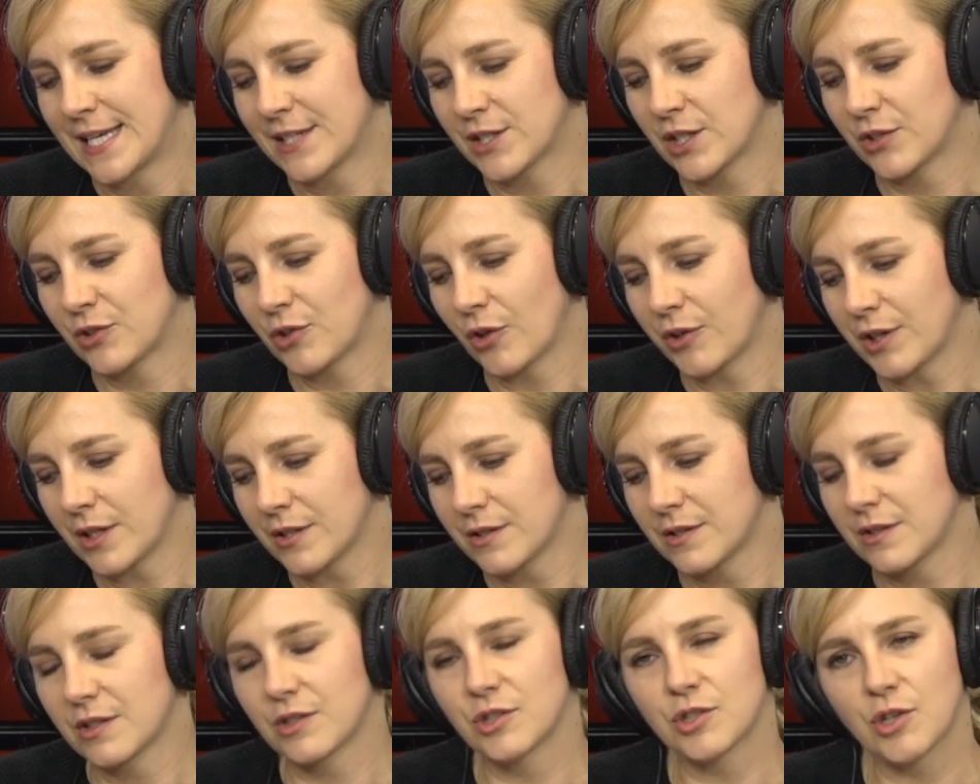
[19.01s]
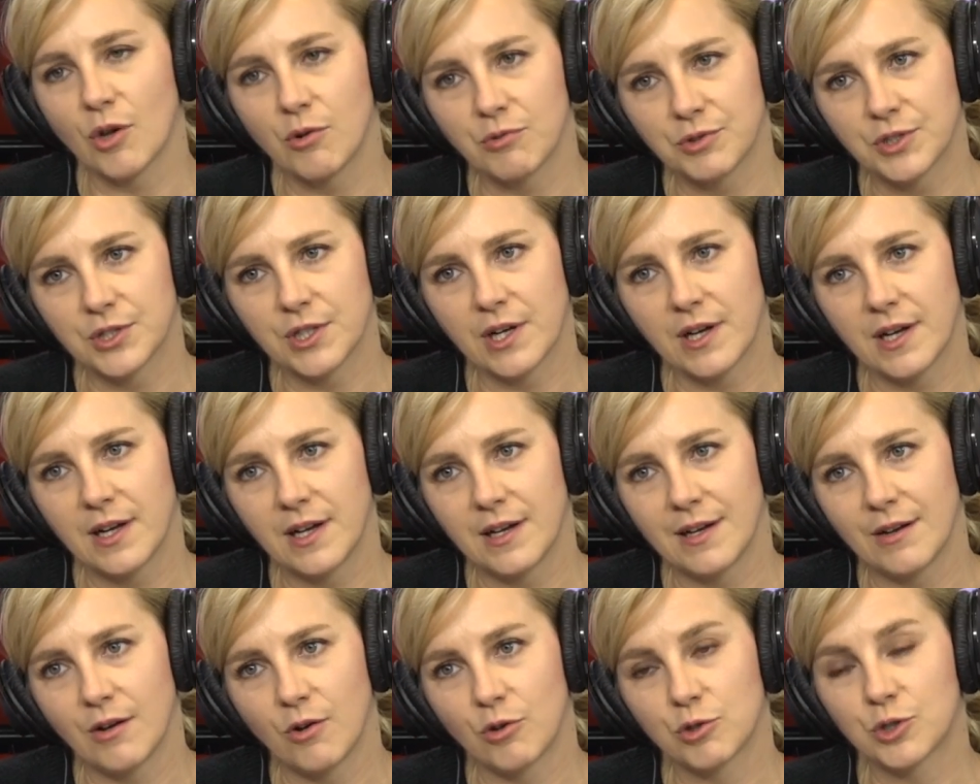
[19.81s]
że to jest
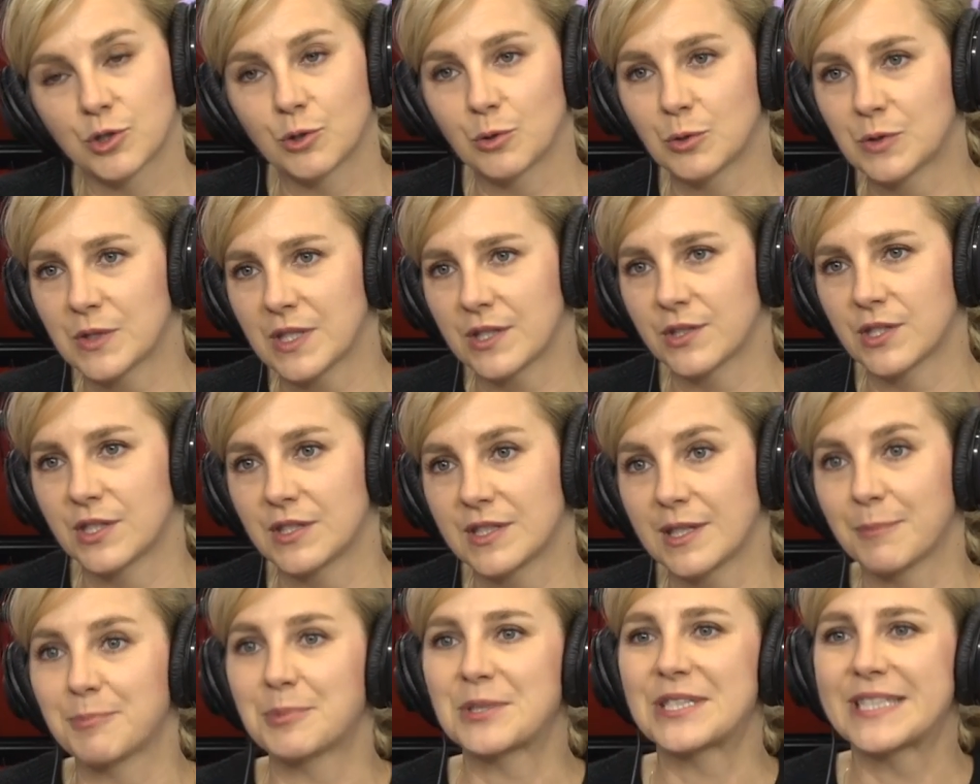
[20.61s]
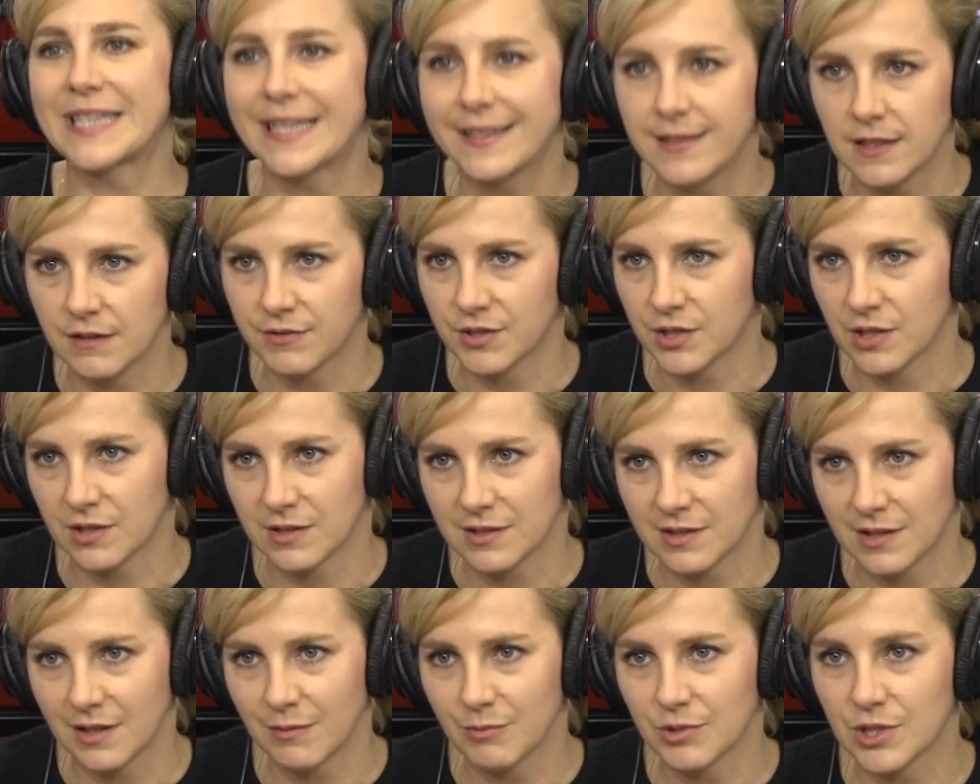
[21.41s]
książka o sztuce życia przede
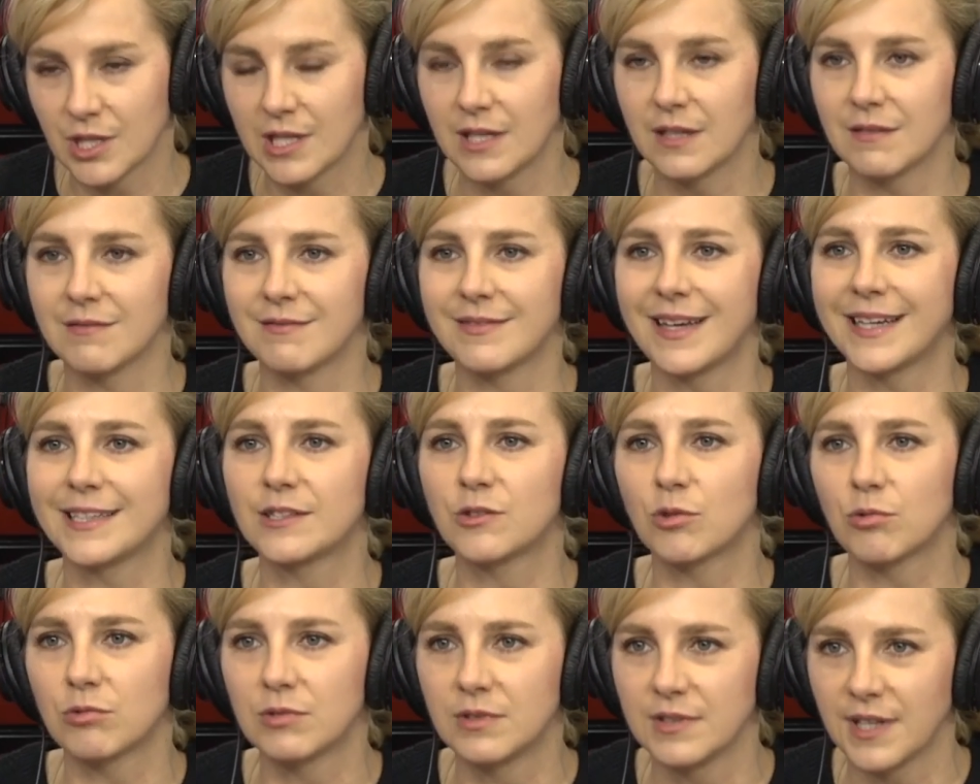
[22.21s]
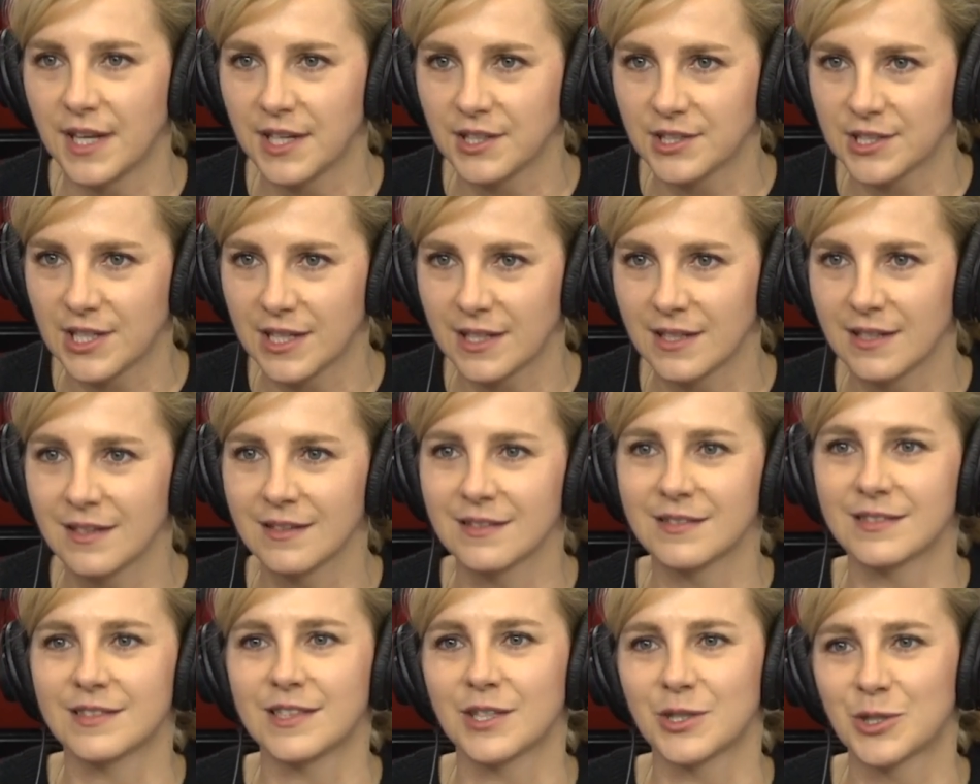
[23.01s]
wszystkim, czyli
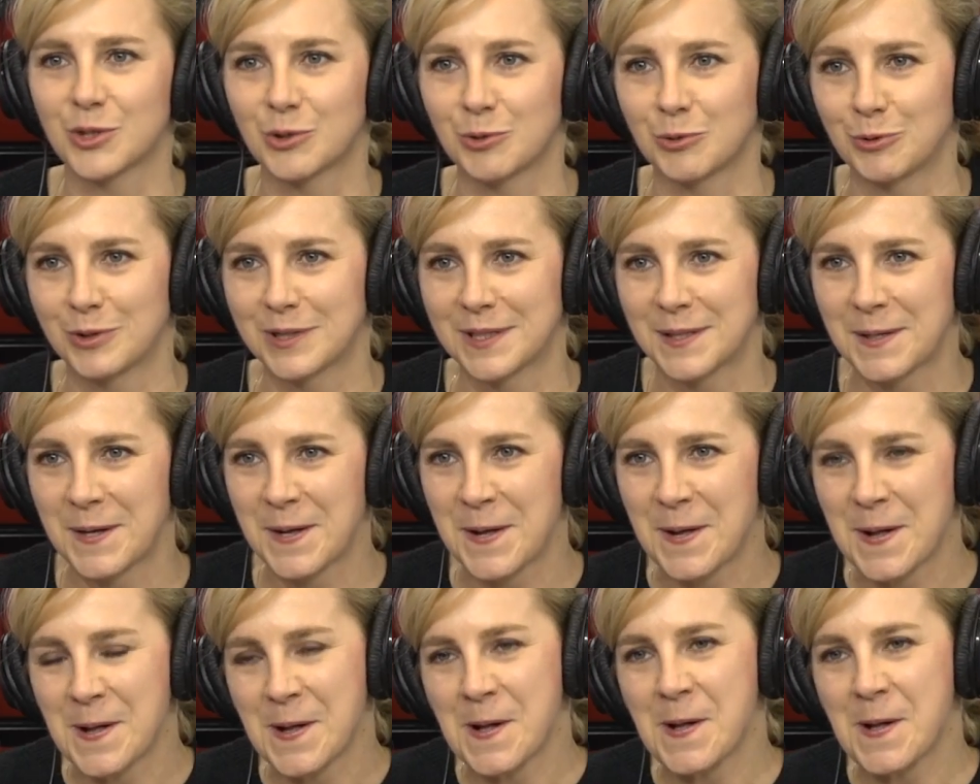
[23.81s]
najtrudniejszej ze sztuk.